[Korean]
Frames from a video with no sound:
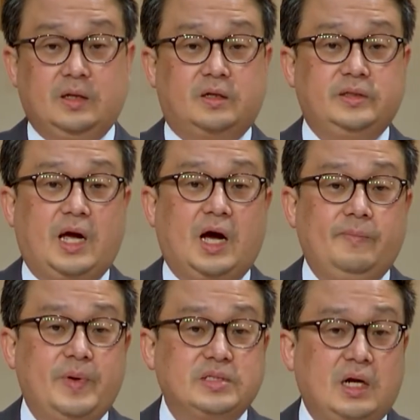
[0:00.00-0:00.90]
그런데
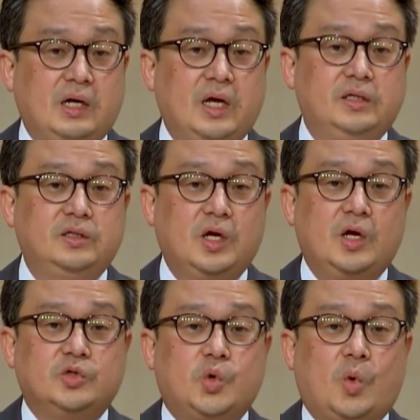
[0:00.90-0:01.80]
아가페 사랑에는
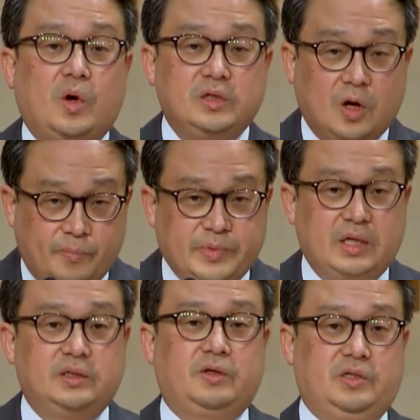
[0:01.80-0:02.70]
조건이
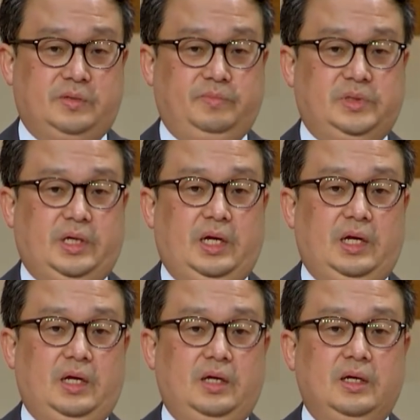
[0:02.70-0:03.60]
없다는 것입니다.
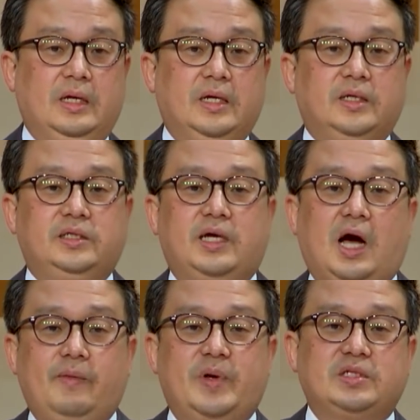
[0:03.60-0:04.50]
이
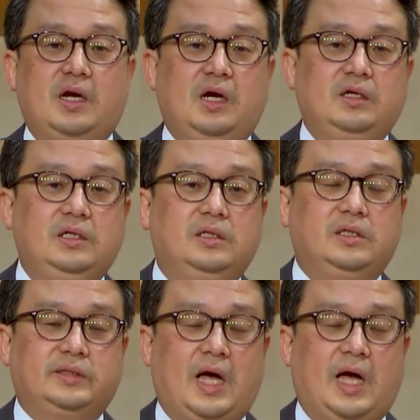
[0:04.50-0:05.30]
아가페 사랑을